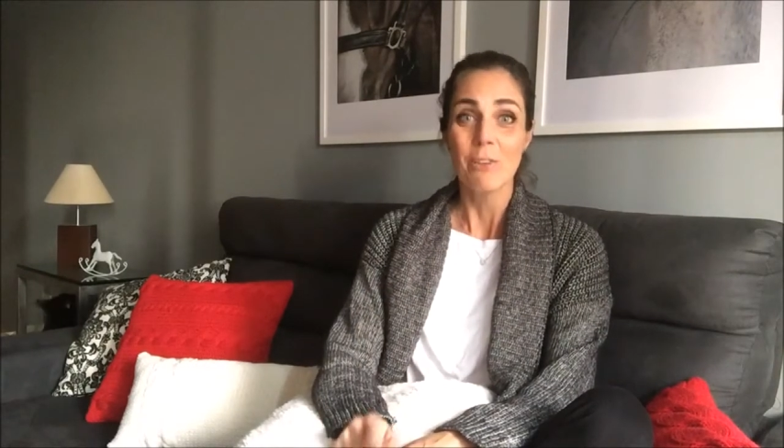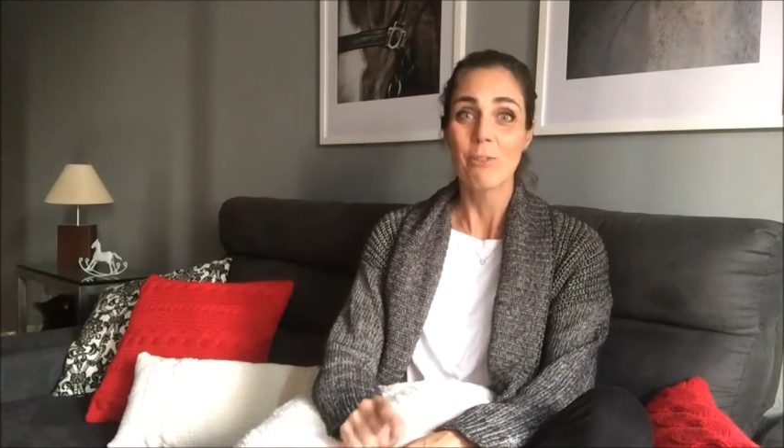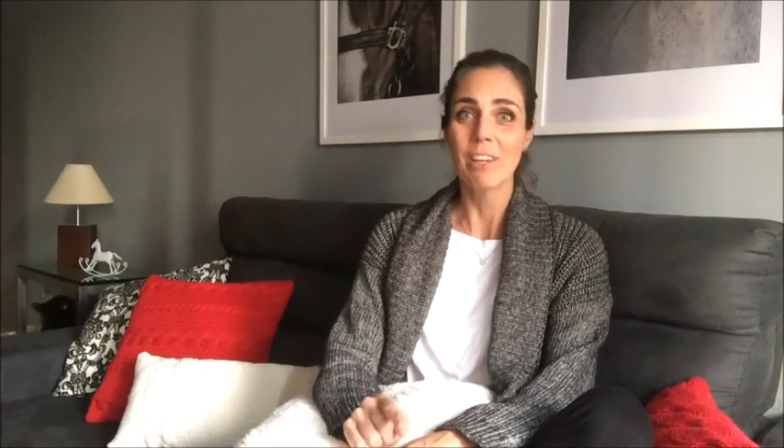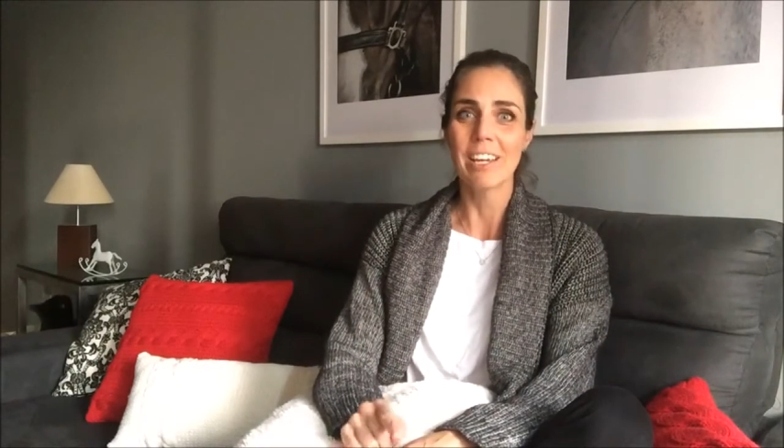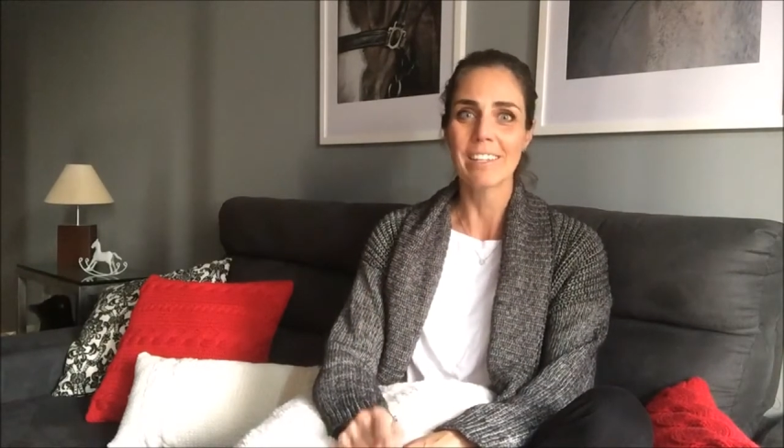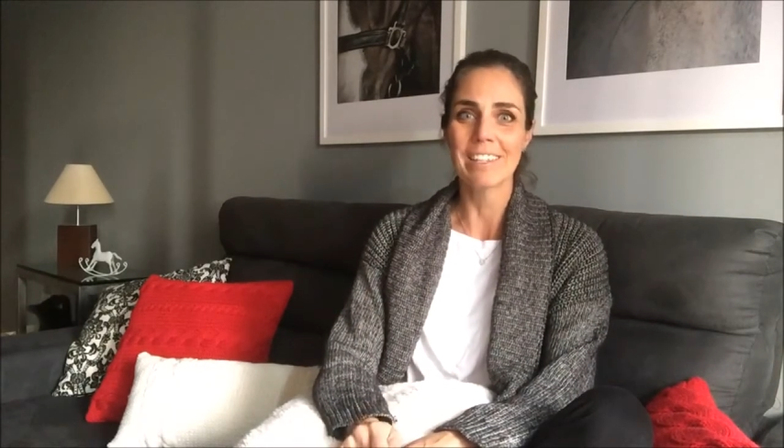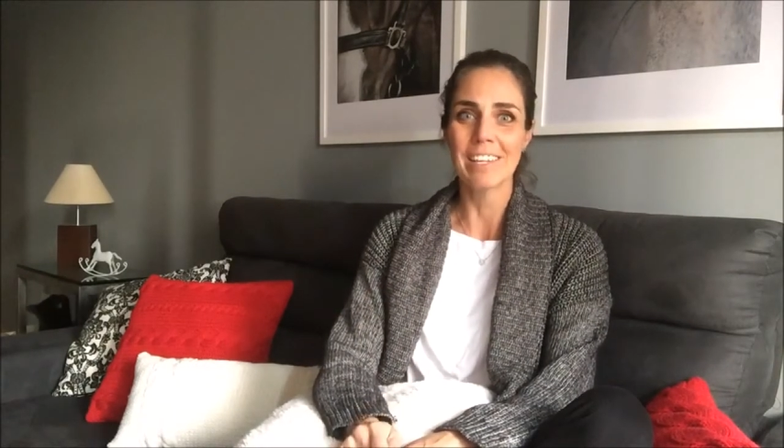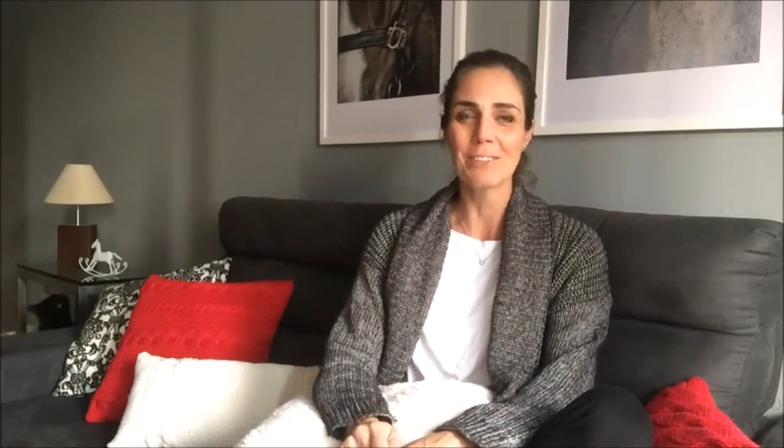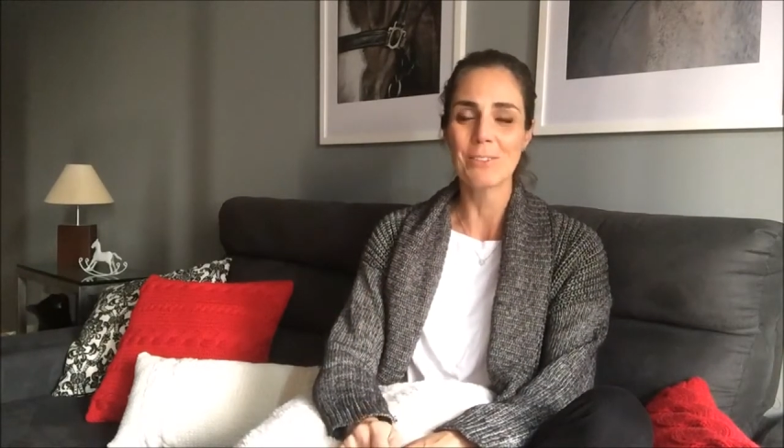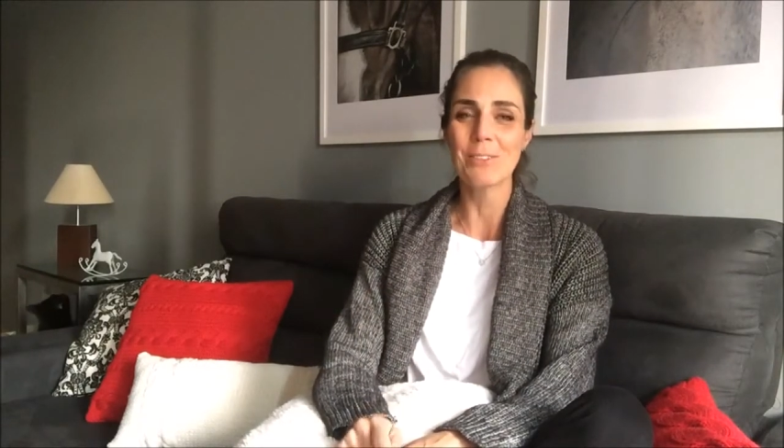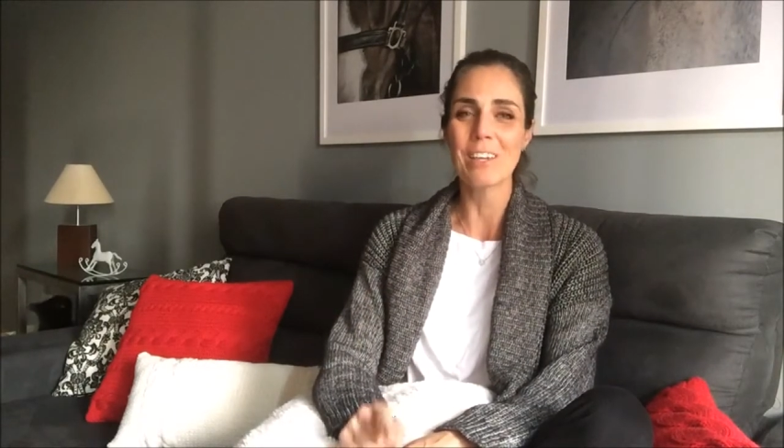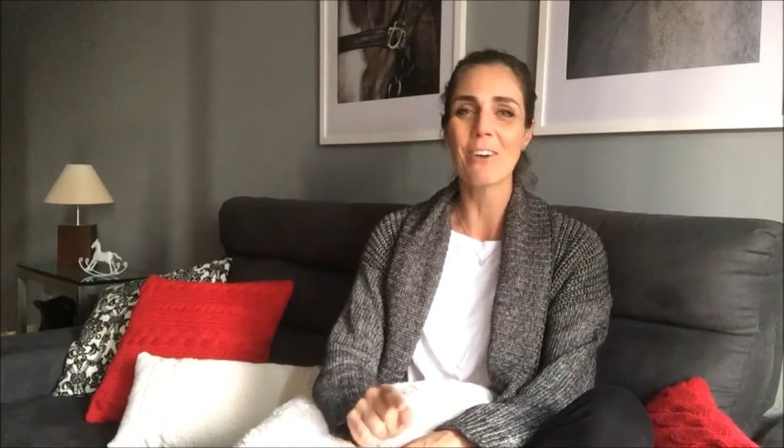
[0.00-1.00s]
Fica
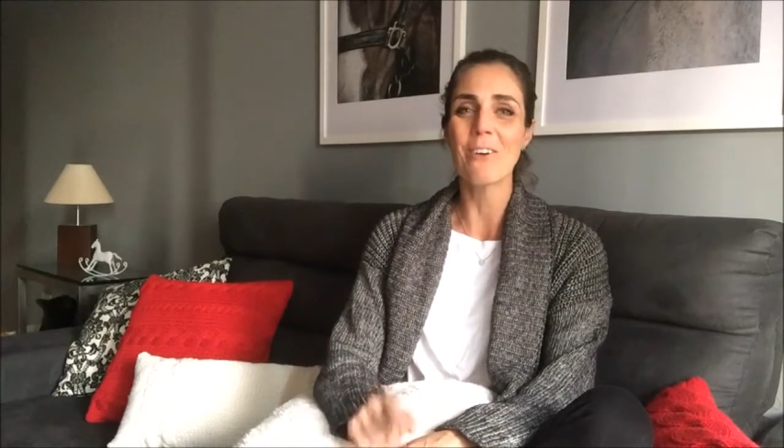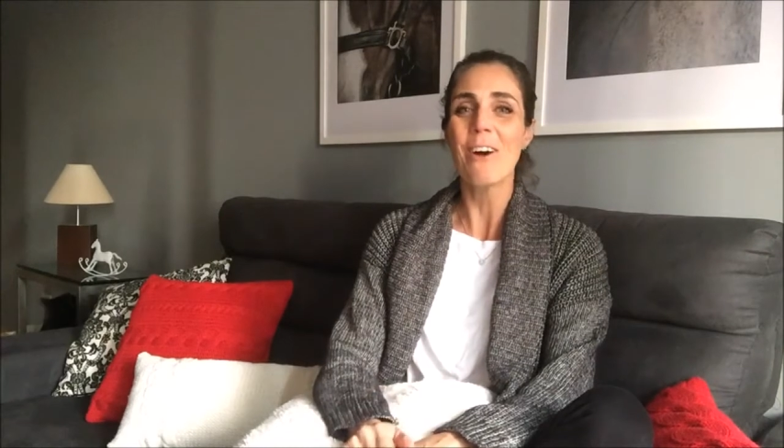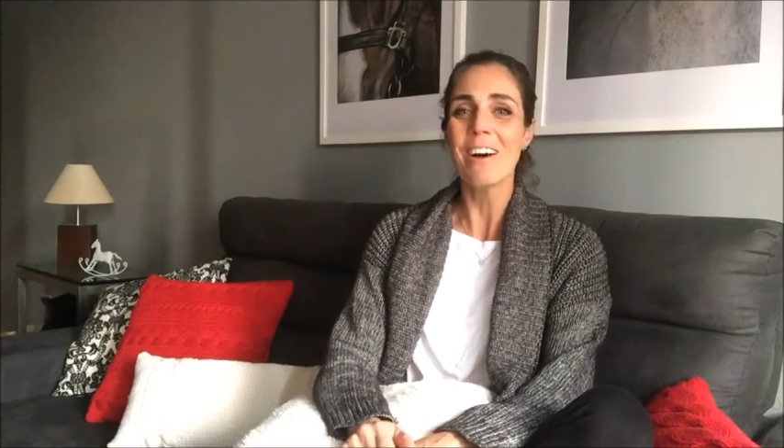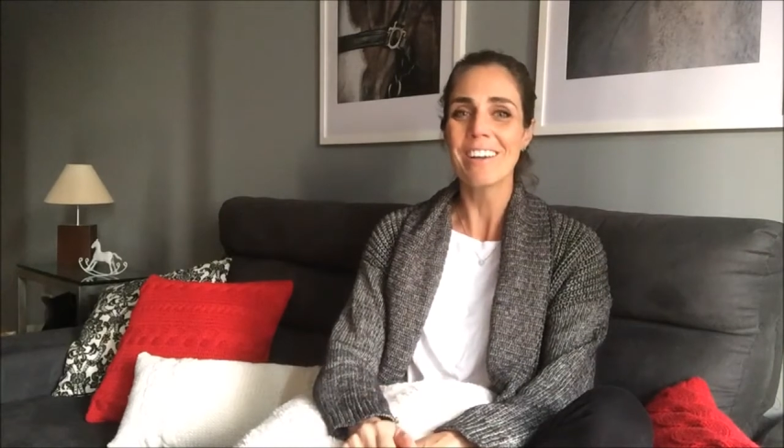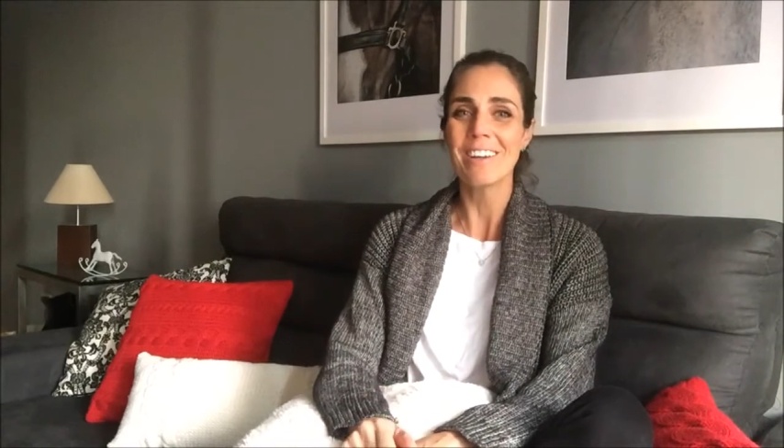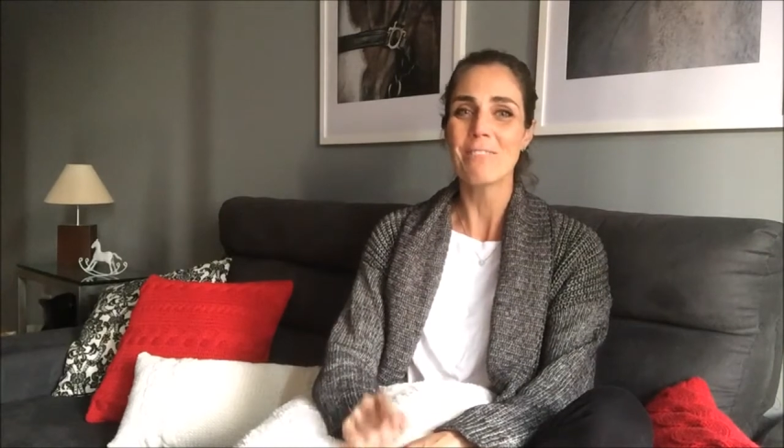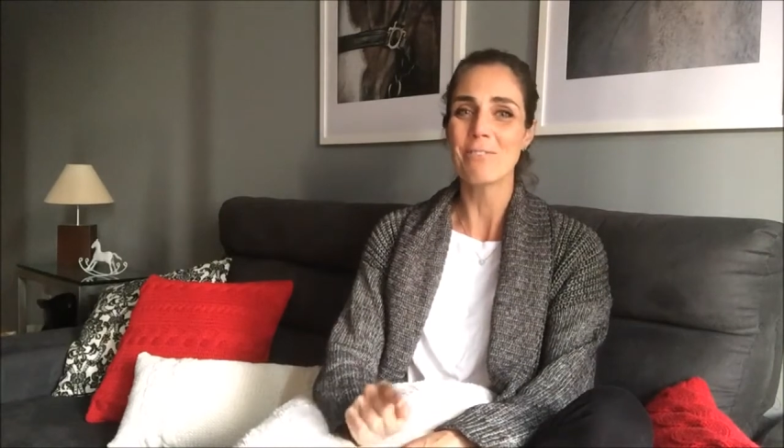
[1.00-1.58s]
atento que agora